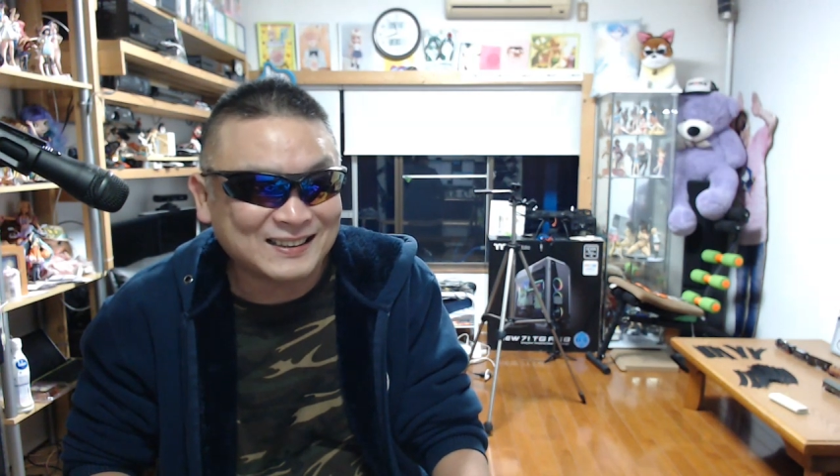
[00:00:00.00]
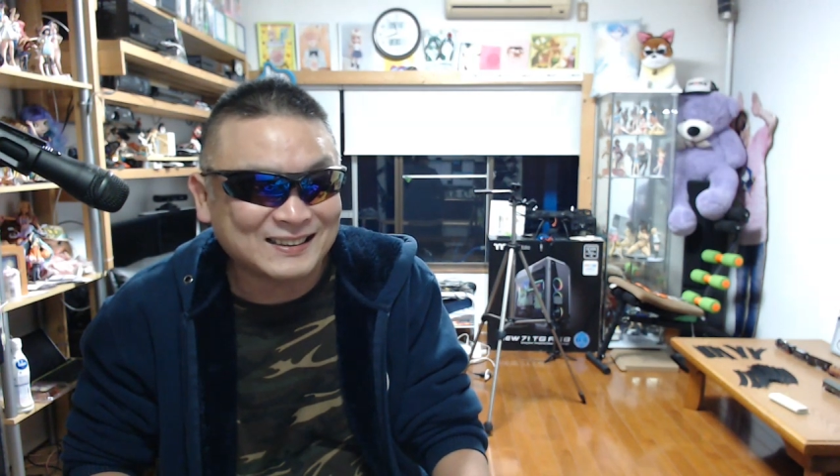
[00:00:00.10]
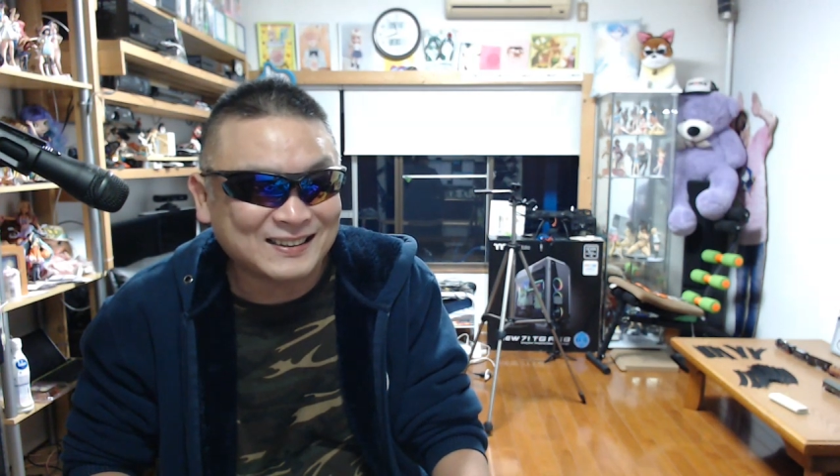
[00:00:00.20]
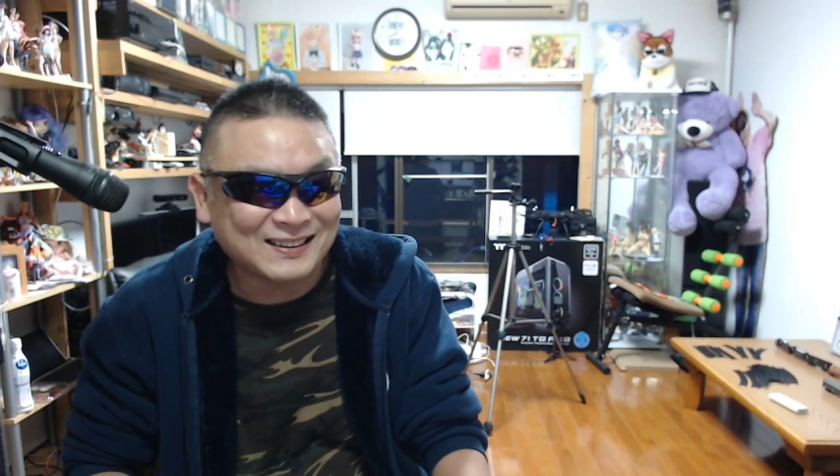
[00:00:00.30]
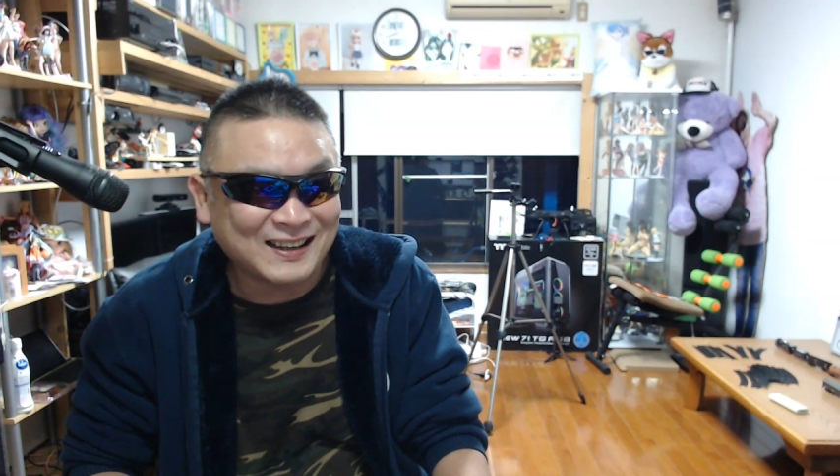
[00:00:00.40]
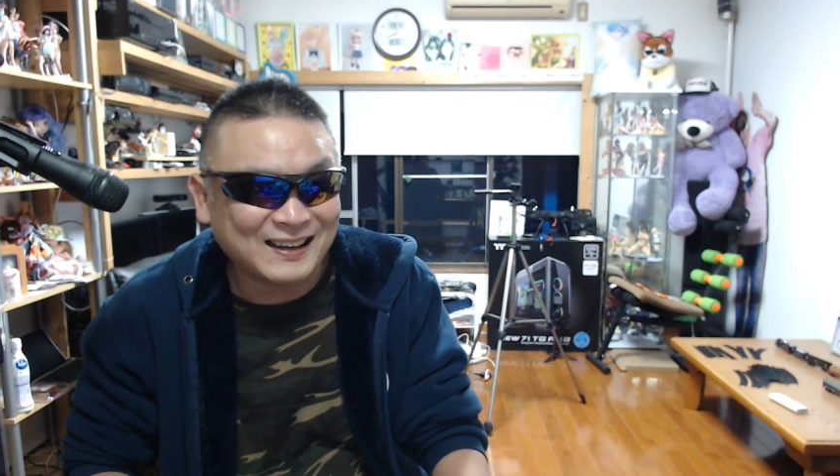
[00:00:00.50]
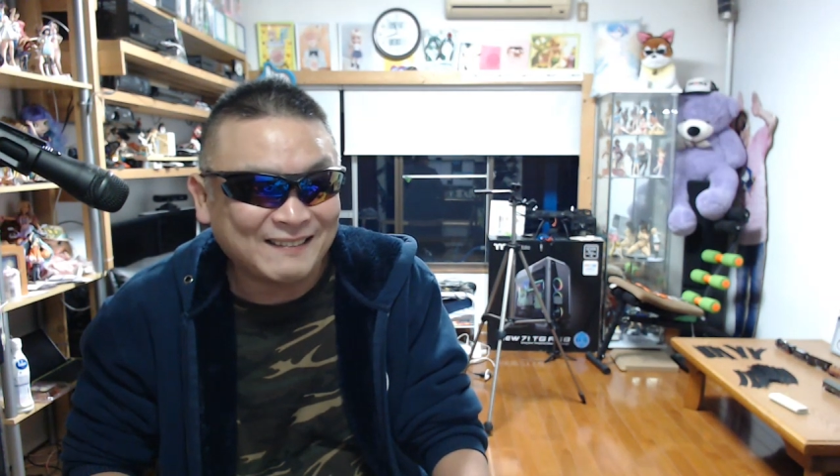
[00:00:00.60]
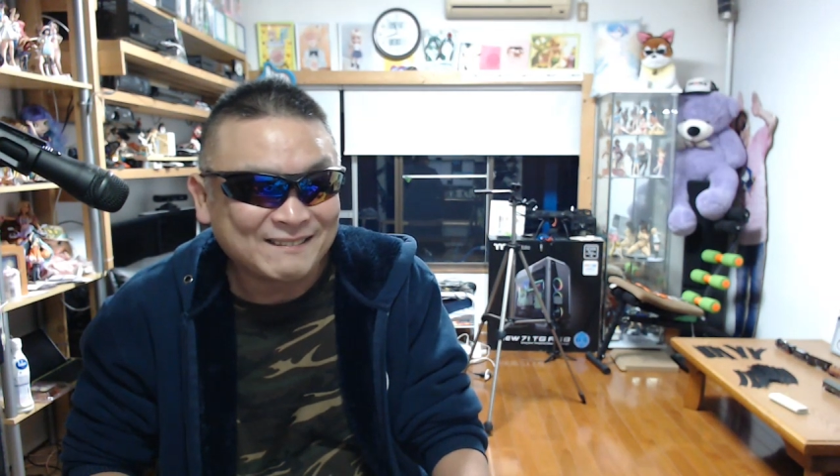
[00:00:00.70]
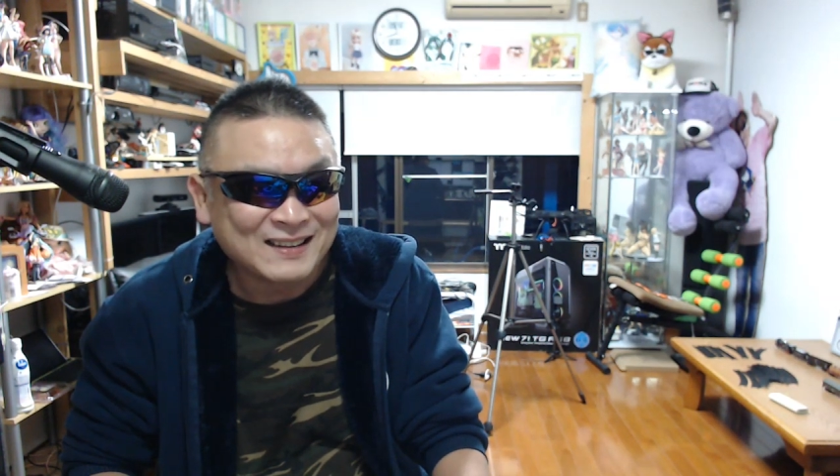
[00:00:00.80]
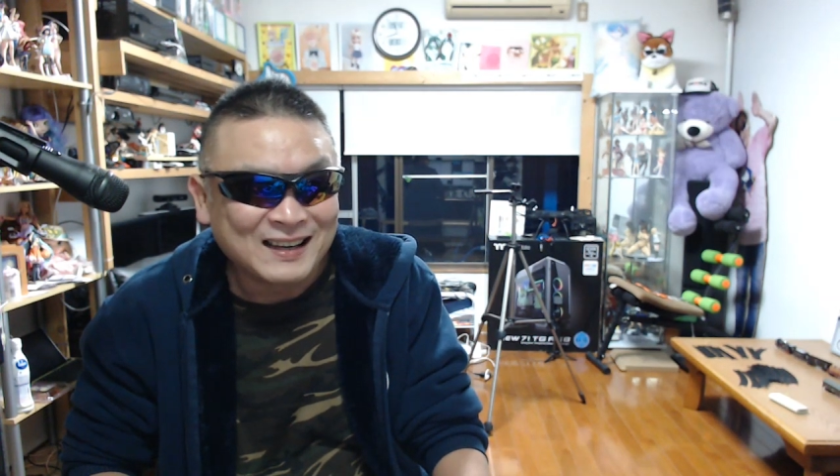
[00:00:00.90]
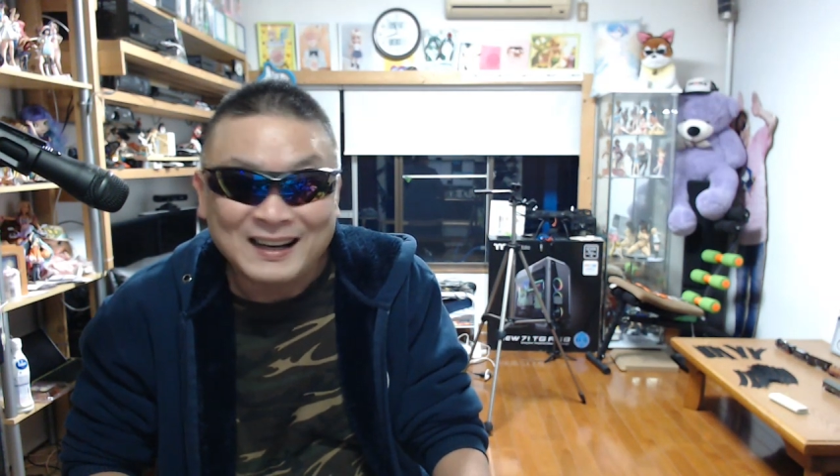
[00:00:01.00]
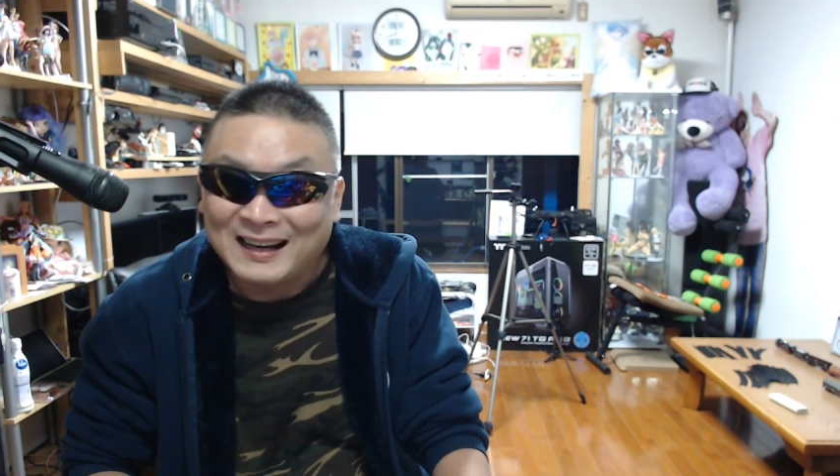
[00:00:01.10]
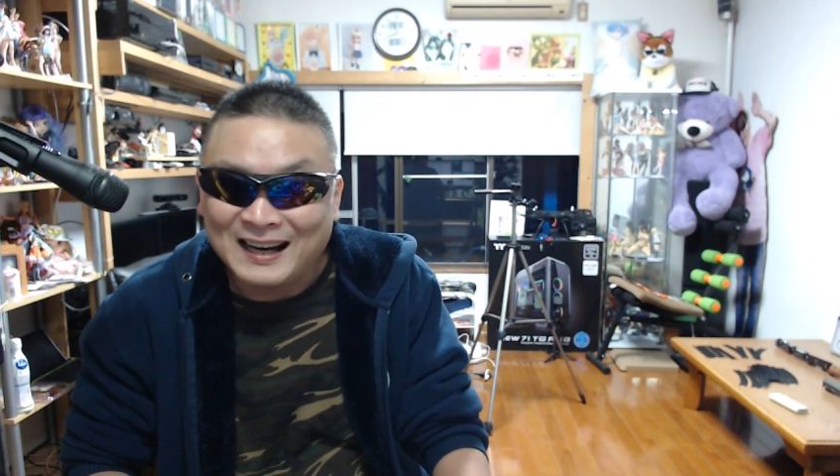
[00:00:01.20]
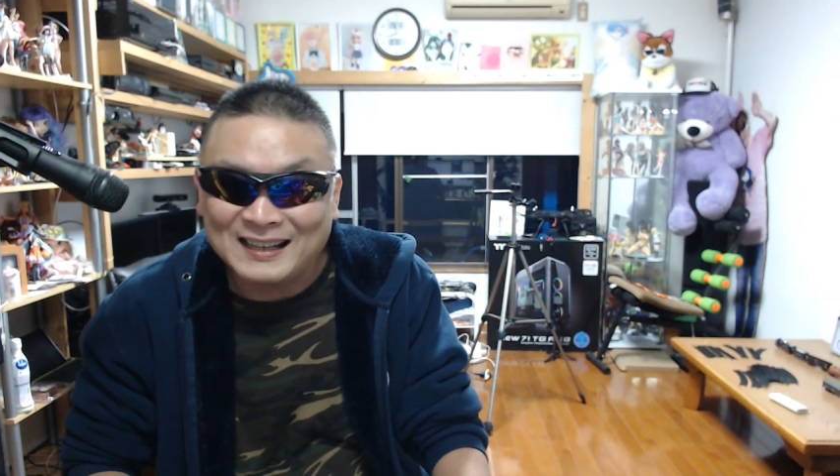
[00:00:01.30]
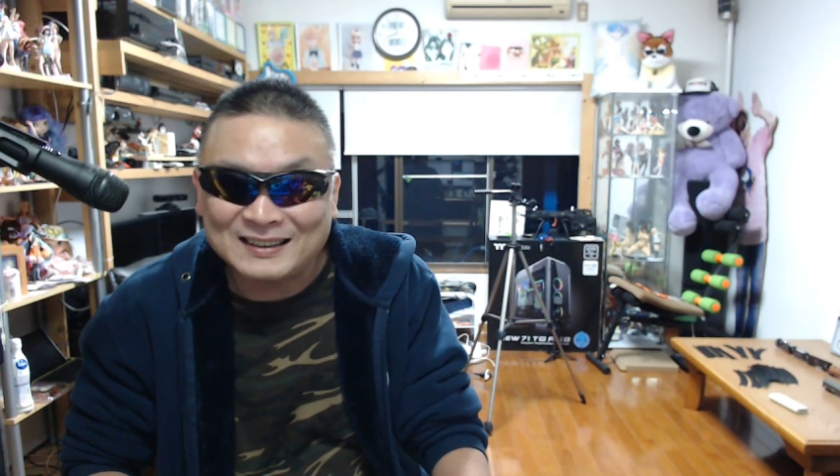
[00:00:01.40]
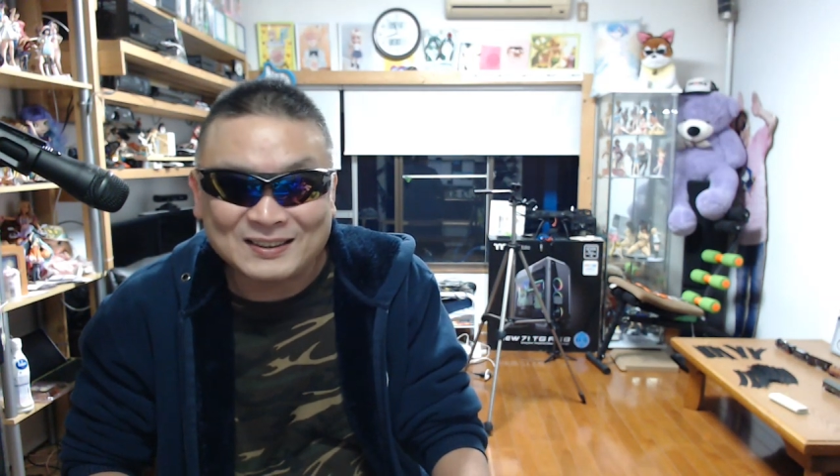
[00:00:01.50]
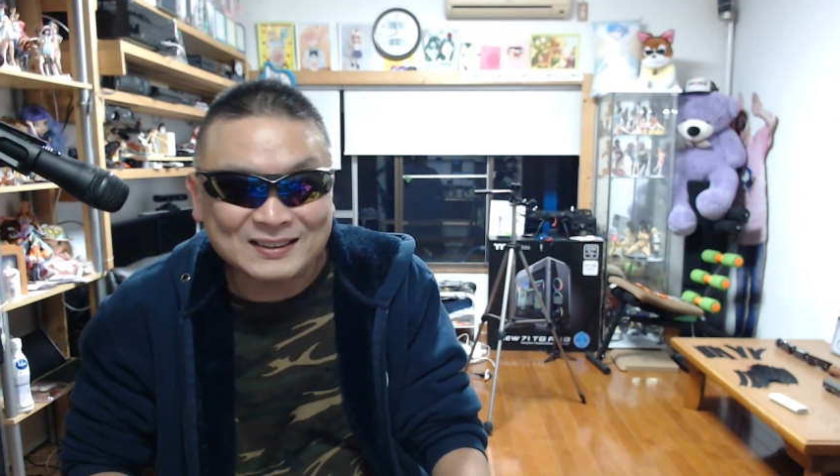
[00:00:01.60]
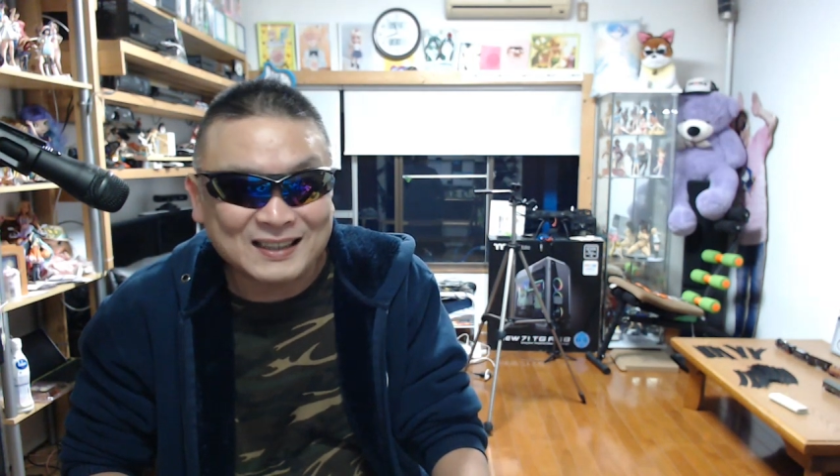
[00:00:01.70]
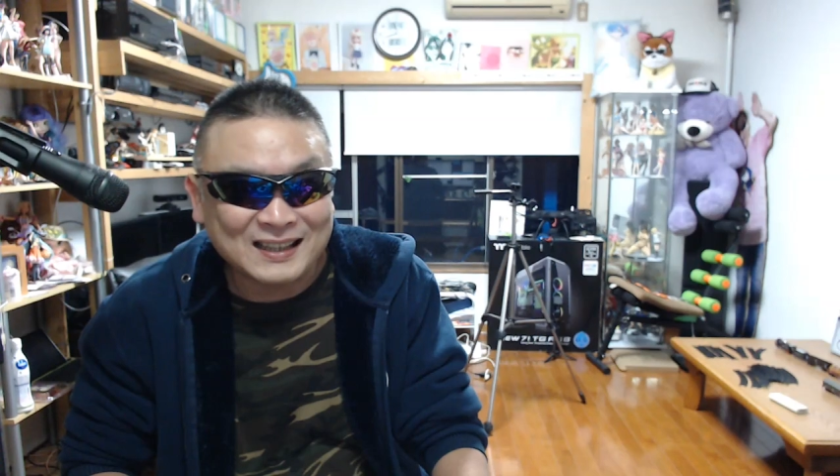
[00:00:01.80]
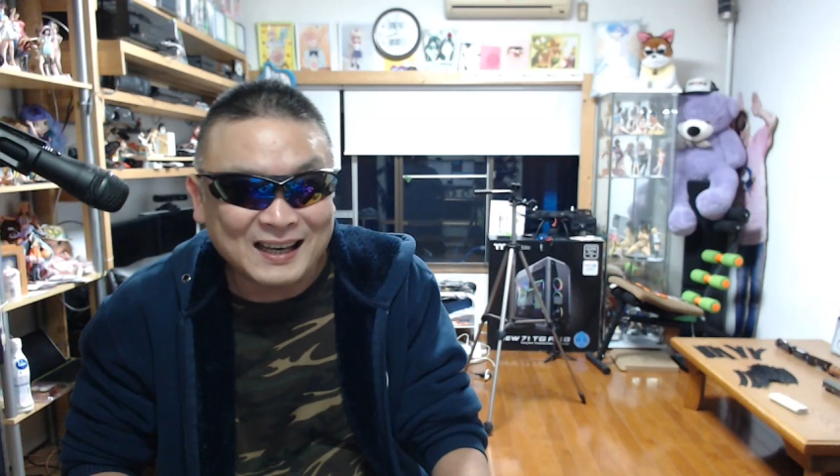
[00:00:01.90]
きっとね。はい、そ
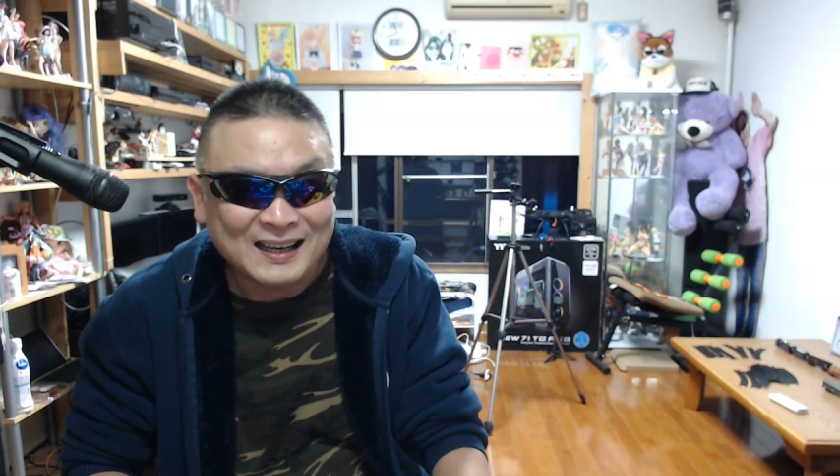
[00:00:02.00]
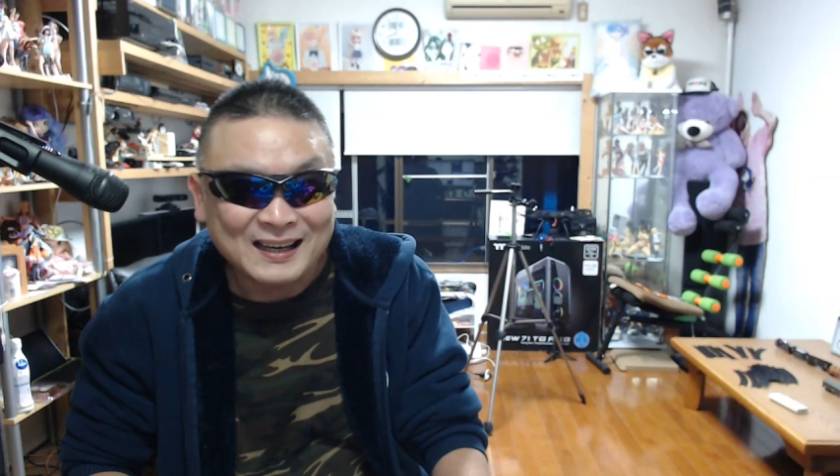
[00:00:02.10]
してね、